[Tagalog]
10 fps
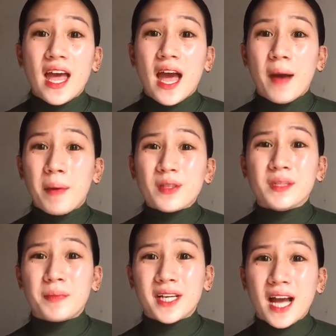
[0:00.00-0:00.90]
about
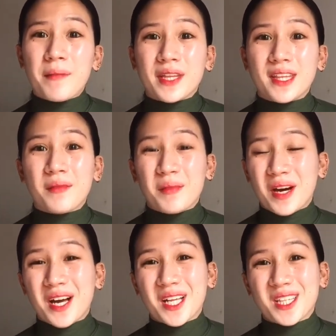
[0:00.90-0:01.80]
sa paggamit ng
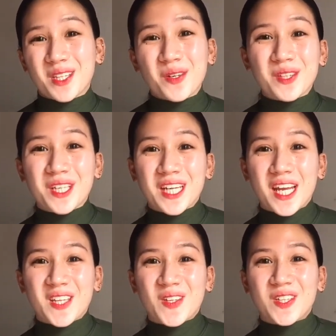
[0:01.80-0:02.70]
mga toner
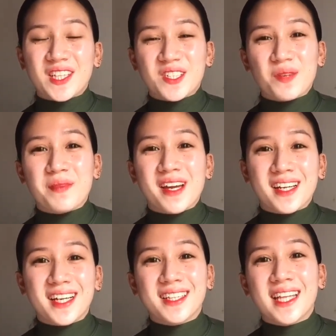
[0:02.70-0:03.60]
na ito na
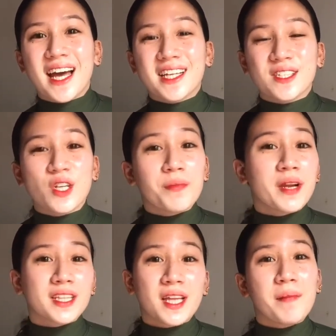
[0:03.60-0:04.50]
sobrang ganda at
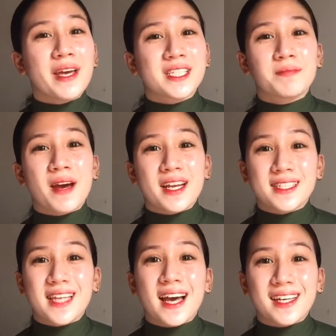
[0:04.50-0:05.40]
sobrang the best
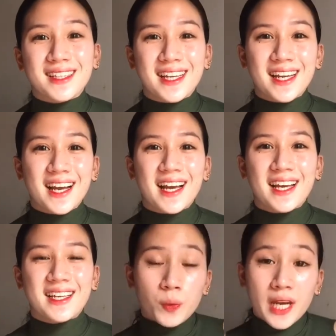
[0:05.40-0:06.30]
para sa akin talaga.
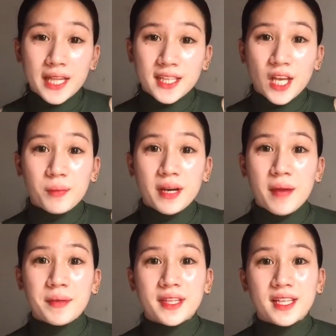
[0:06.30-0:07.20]
Wala na tayong
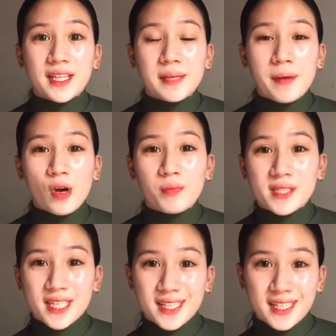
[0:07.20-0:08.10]
maraming daldal pa,
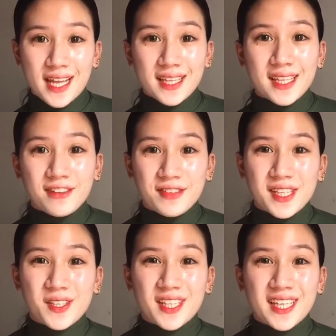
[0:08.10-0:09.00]
umpisa na natin ang
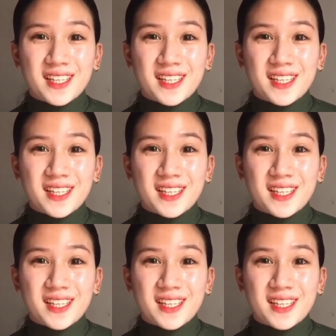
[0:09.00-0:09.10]
video na